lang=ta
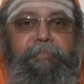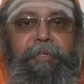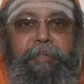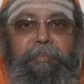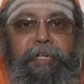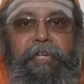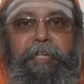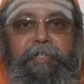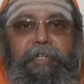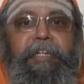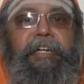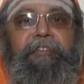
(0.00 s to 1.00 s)
இப்படியும்
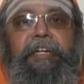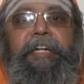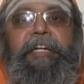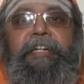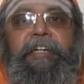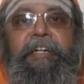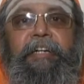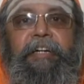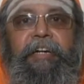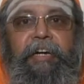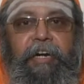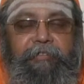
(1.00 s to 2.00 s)
இல்லைன்னு இருக்கிறவங்க
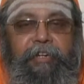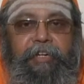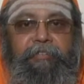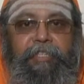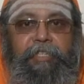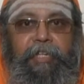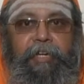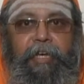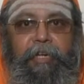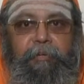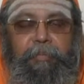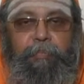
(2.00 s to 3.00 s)
அவங்க வந்து
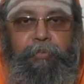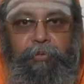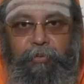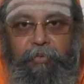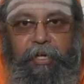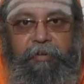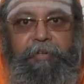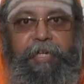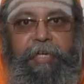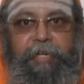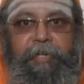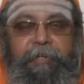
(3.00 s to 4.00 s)
எல்லாருக்குமே
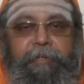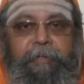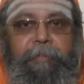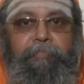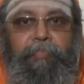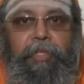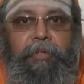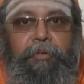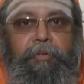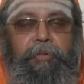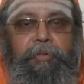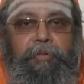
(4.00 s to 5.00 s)
பொதுவாகவே
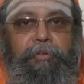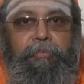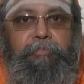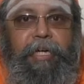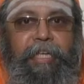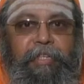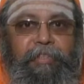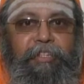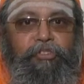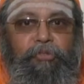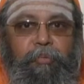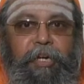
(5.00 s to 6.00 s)
ஒரு பயந்த
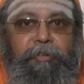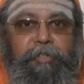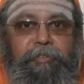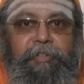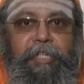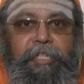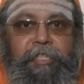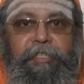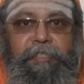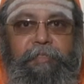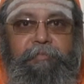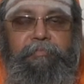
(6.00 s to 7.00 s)
சுவாவம் இவங்களுக்கு
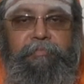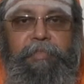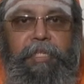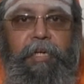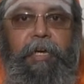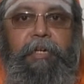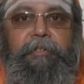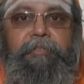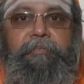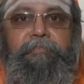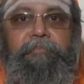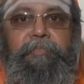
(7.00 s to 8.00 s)
இருக்குது
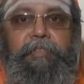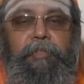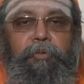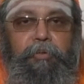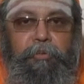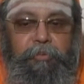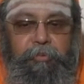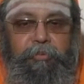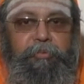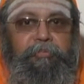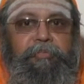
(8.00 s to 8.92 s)
எல்லாருக்கும் ஒரு ஒரு